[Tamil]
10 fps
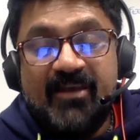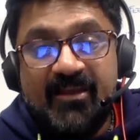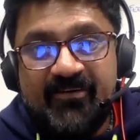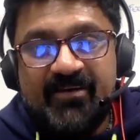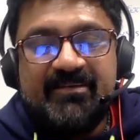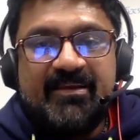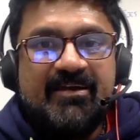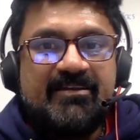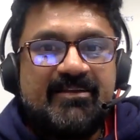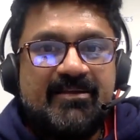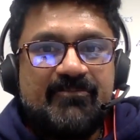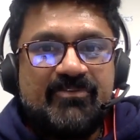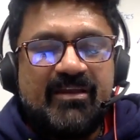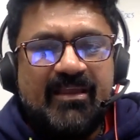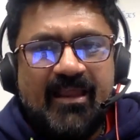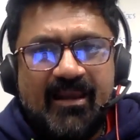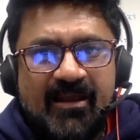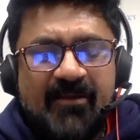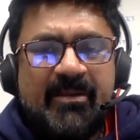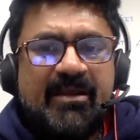விலைவாசியாக இருந்தாலும் சரி
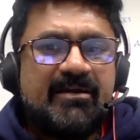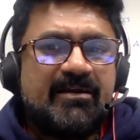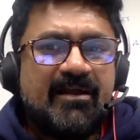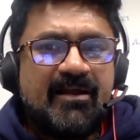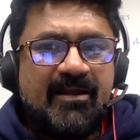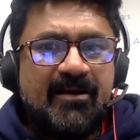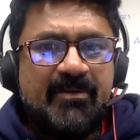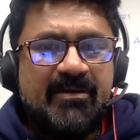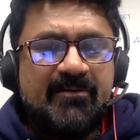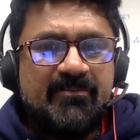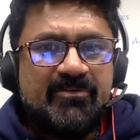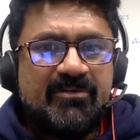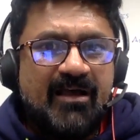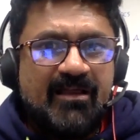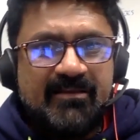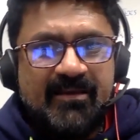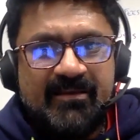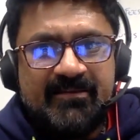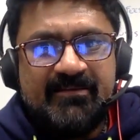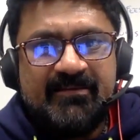எல்லாமே கட்டுக்கடங்காமல் இருக்கும்போது
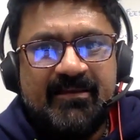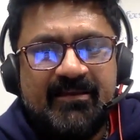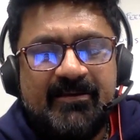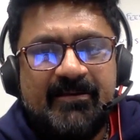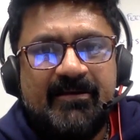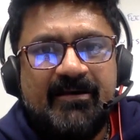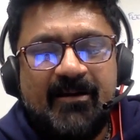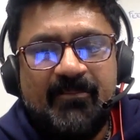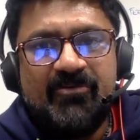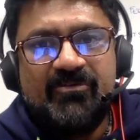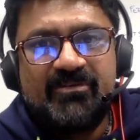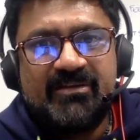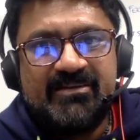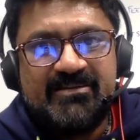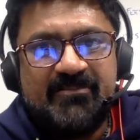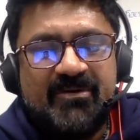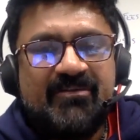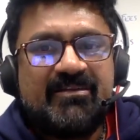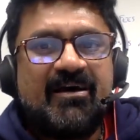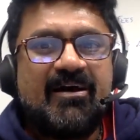அதுலேருந்து சில அமௌண்ட் வந்து நிச்சயமாக
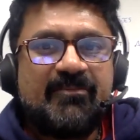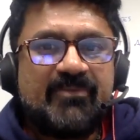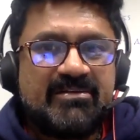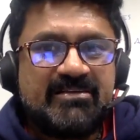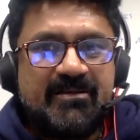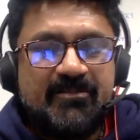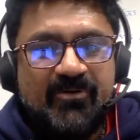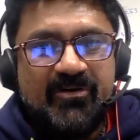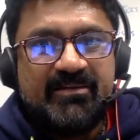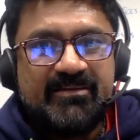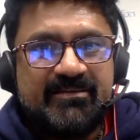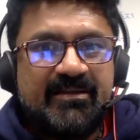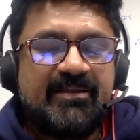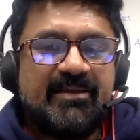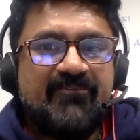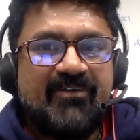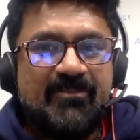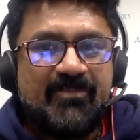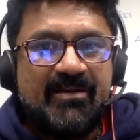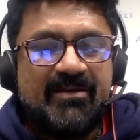வந்து ஆளும் கட்சிக்கு போகிறதுக்கு தான் நிறைய
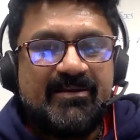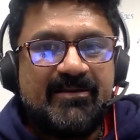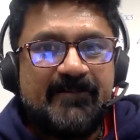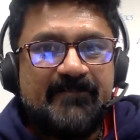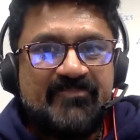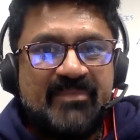வாய்ப்புகள் இருக்குது